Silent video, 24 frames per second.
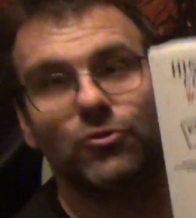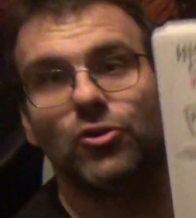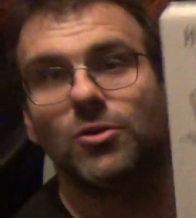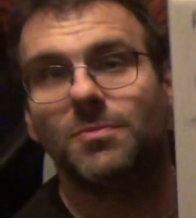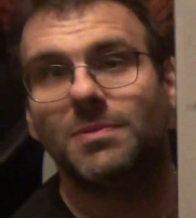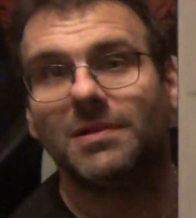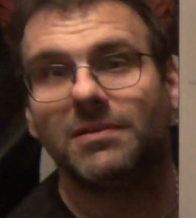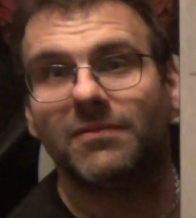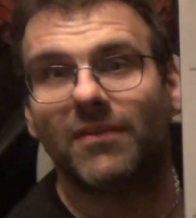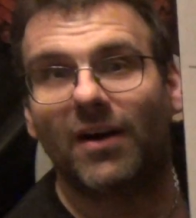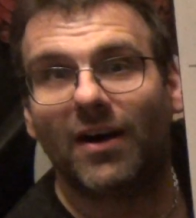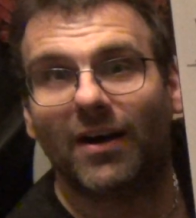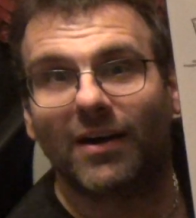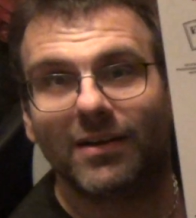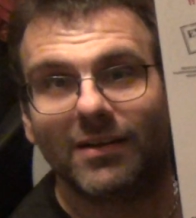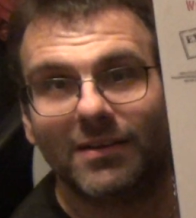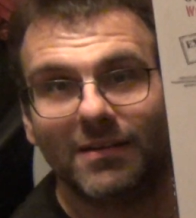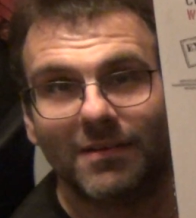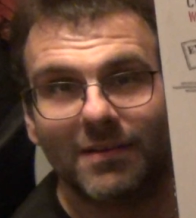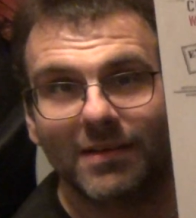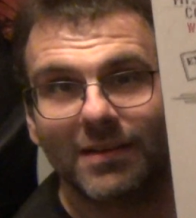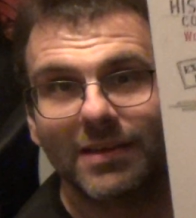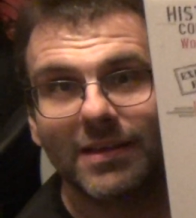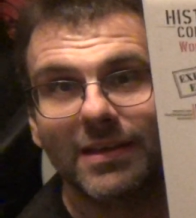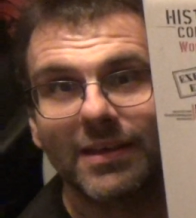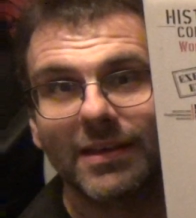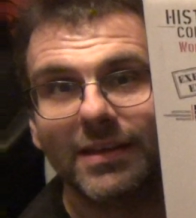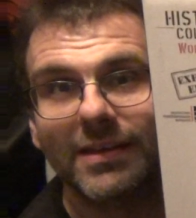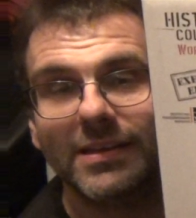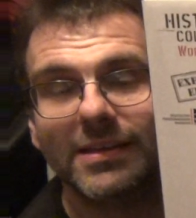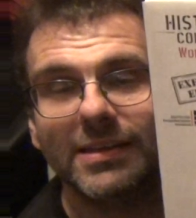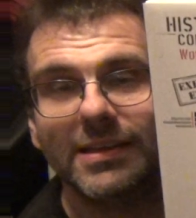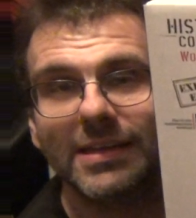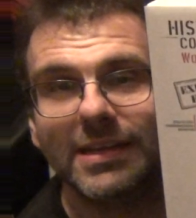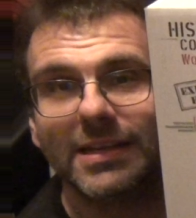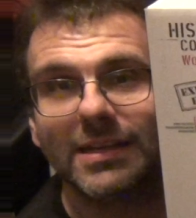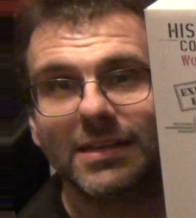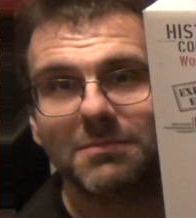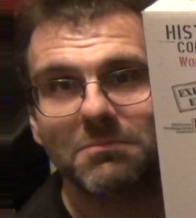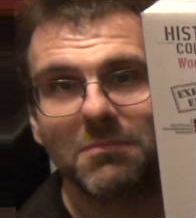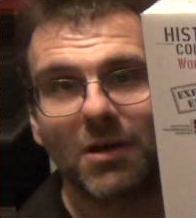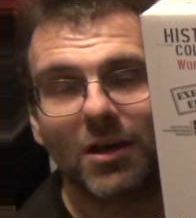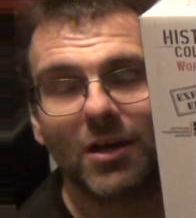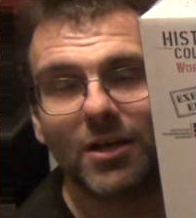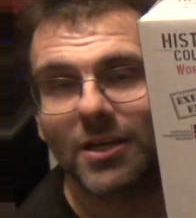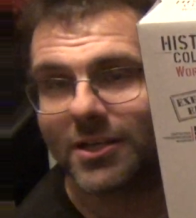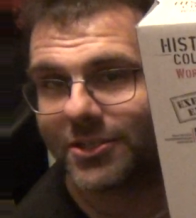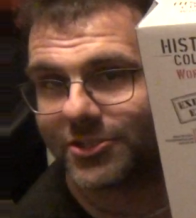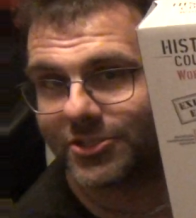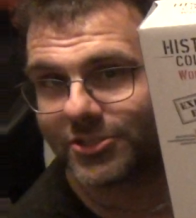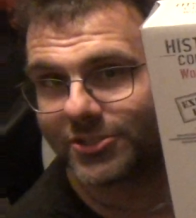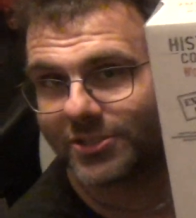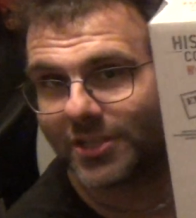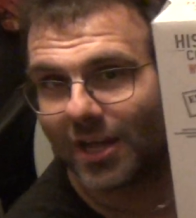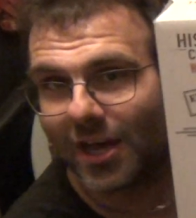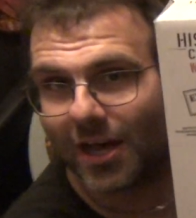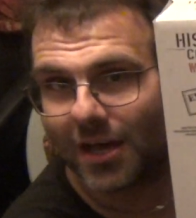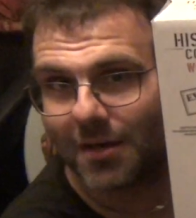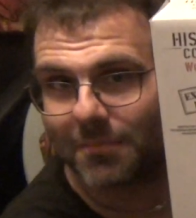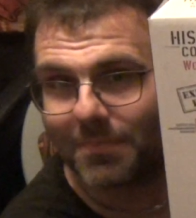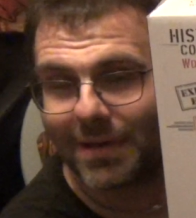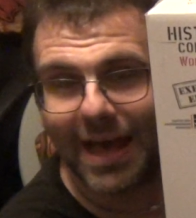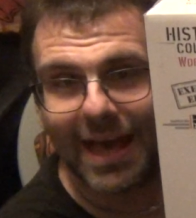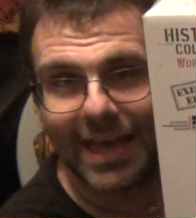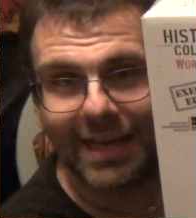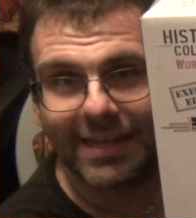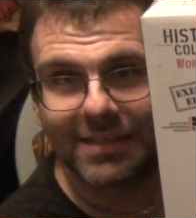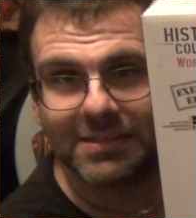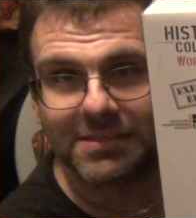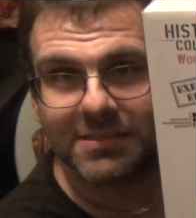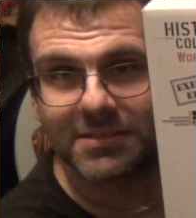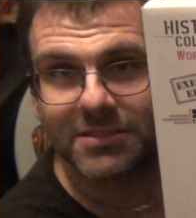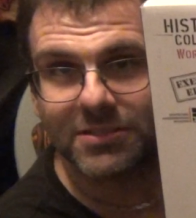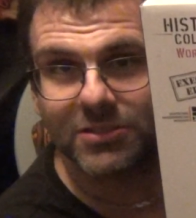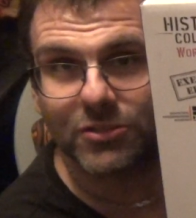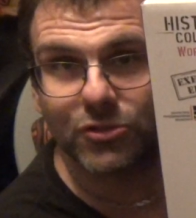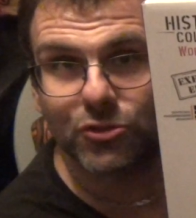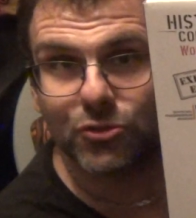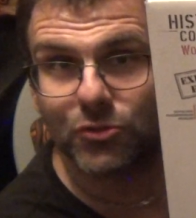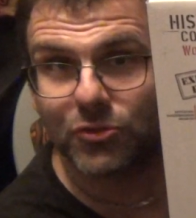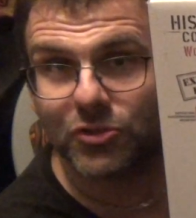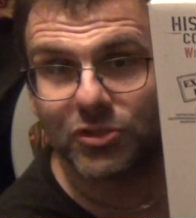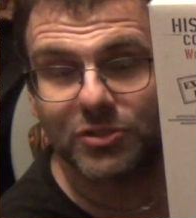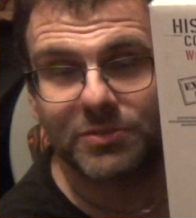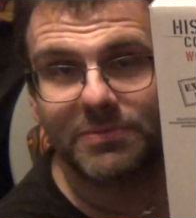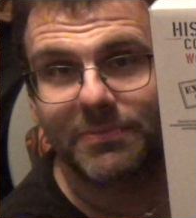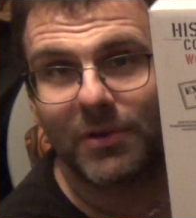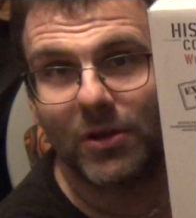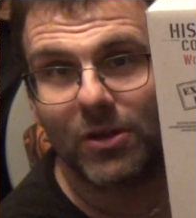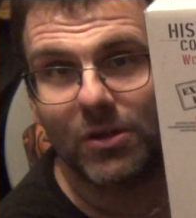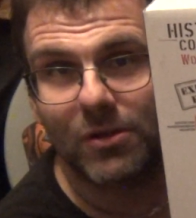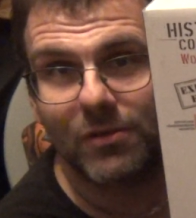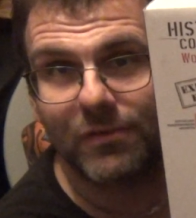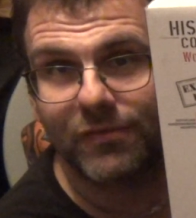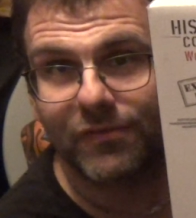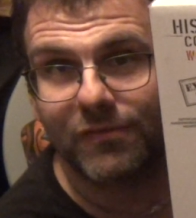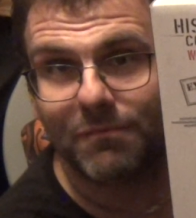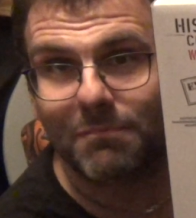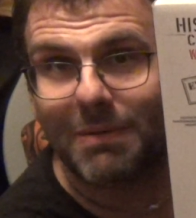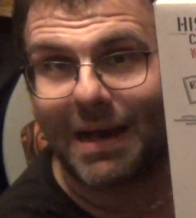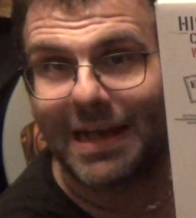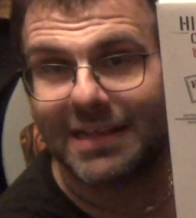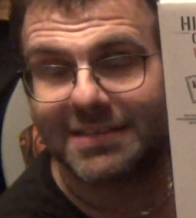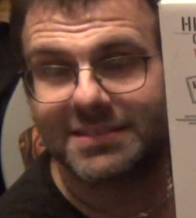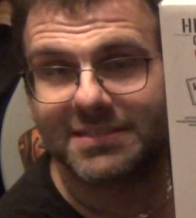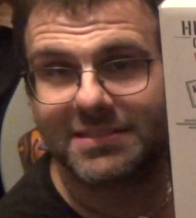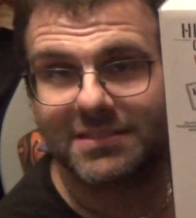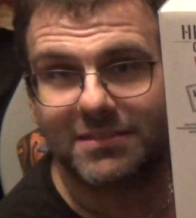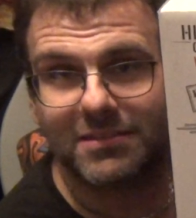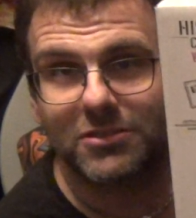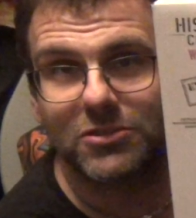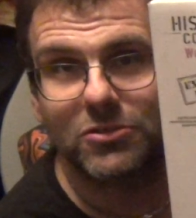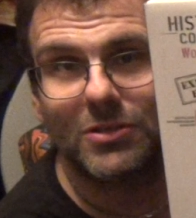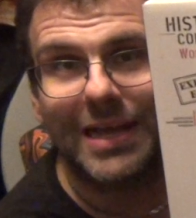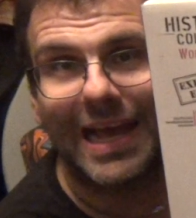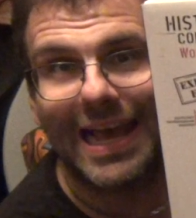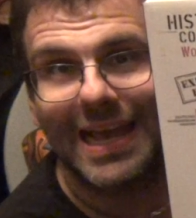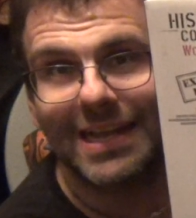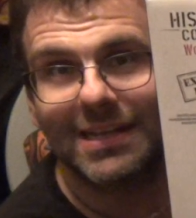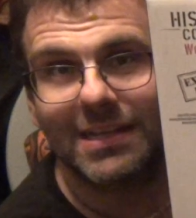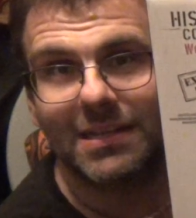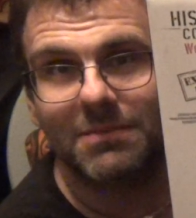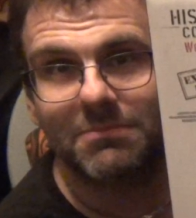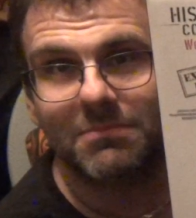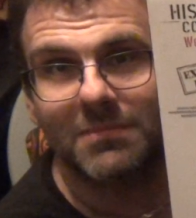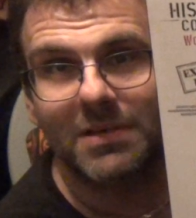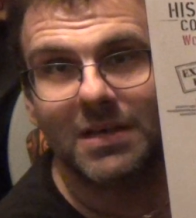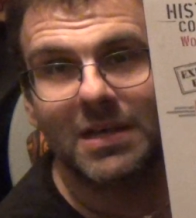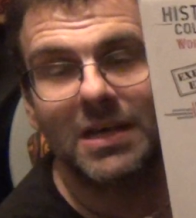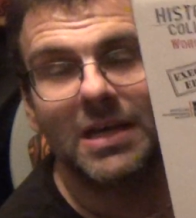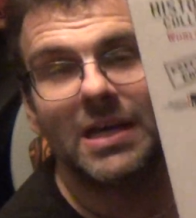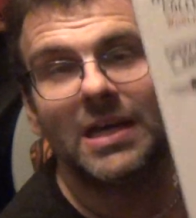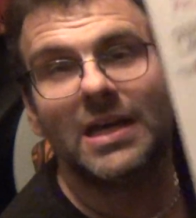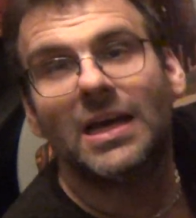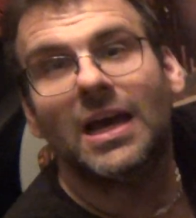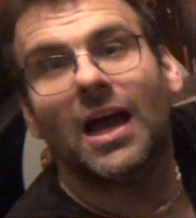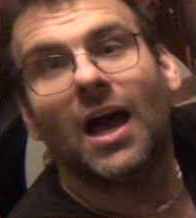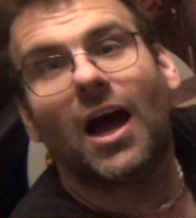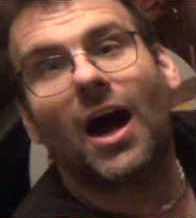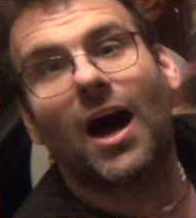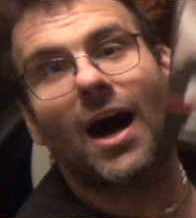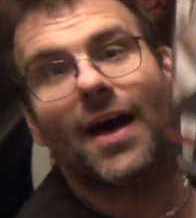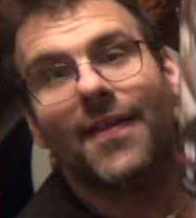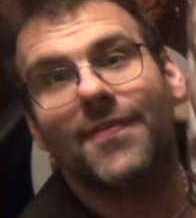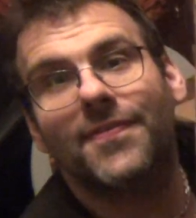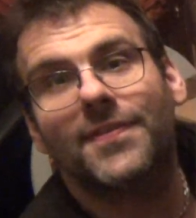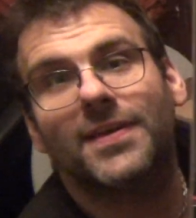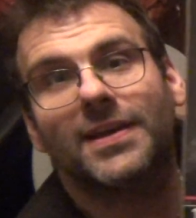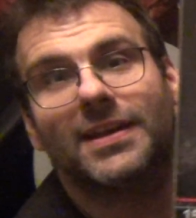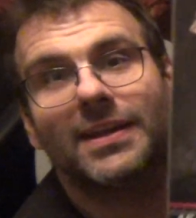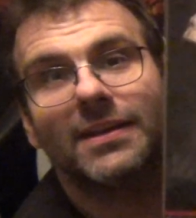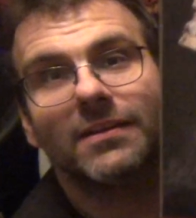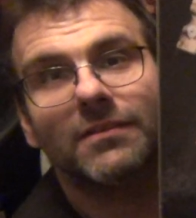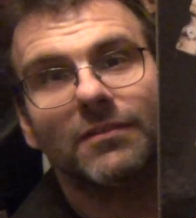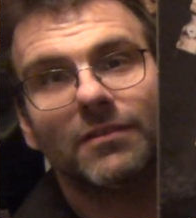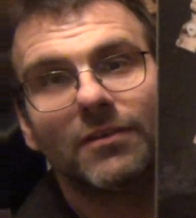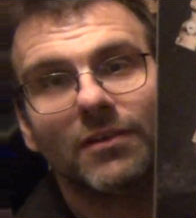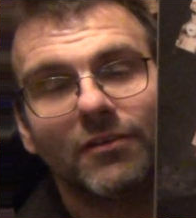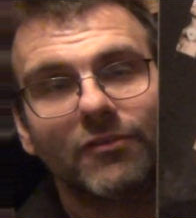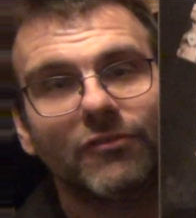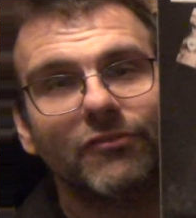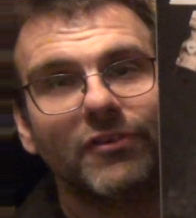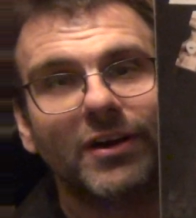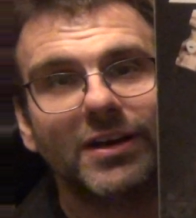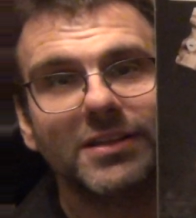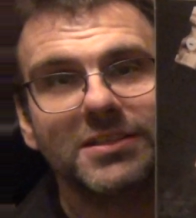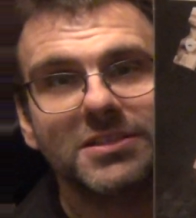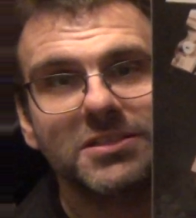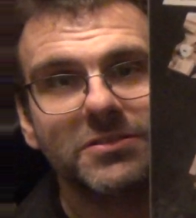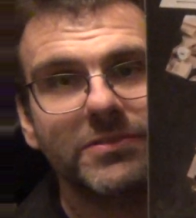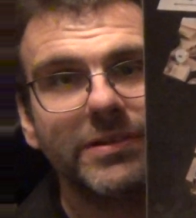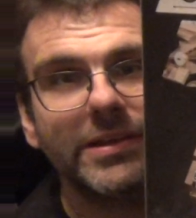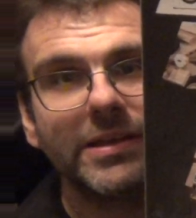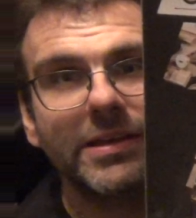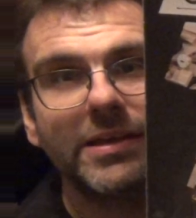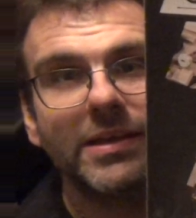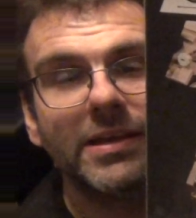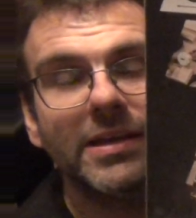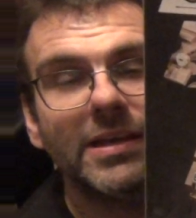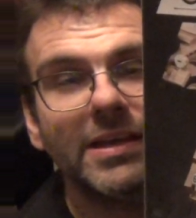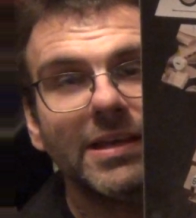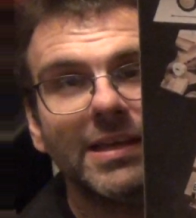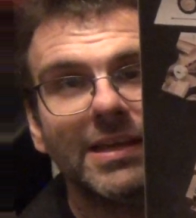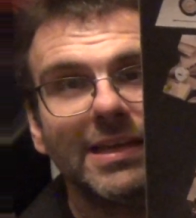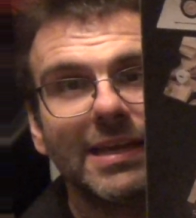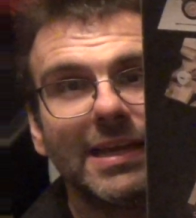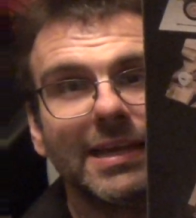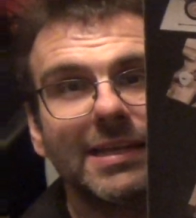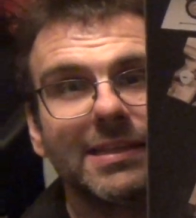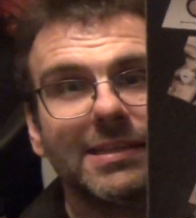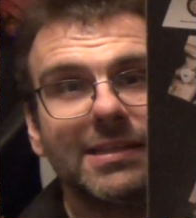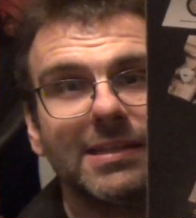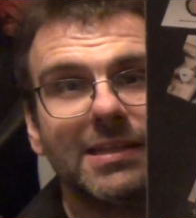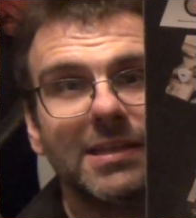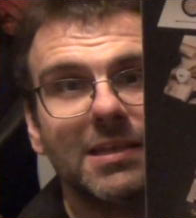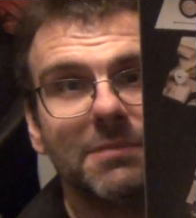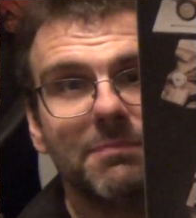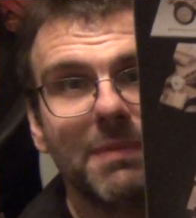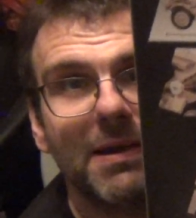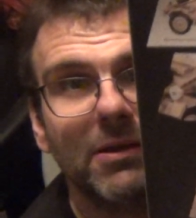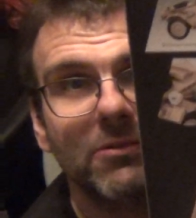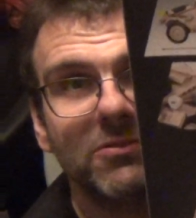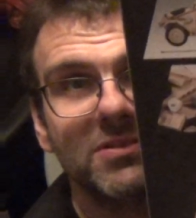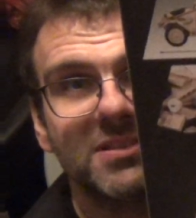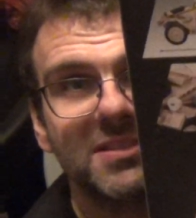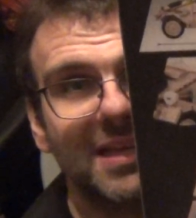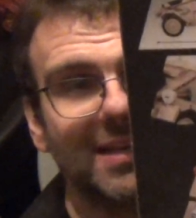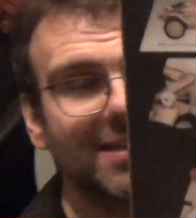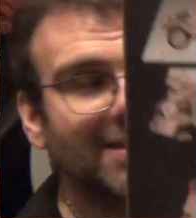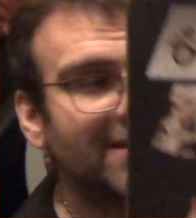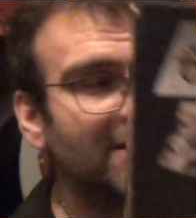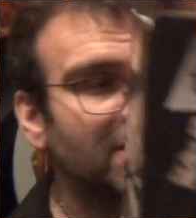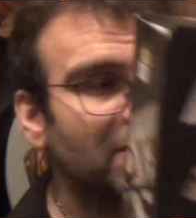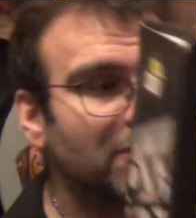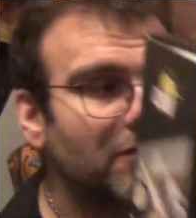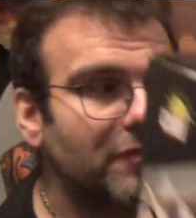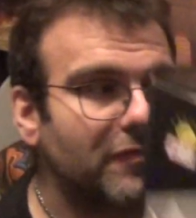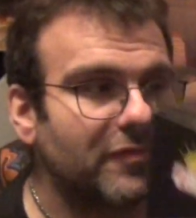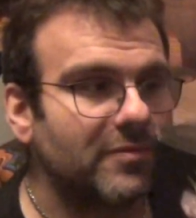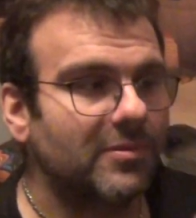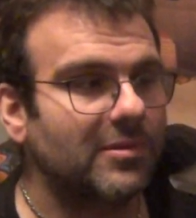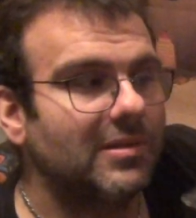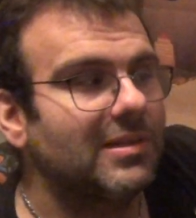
Kübelwagen in Maßstab 1 zu 12 passend zu einem anderen Fahrzeug endlich bei uns eingetroffen.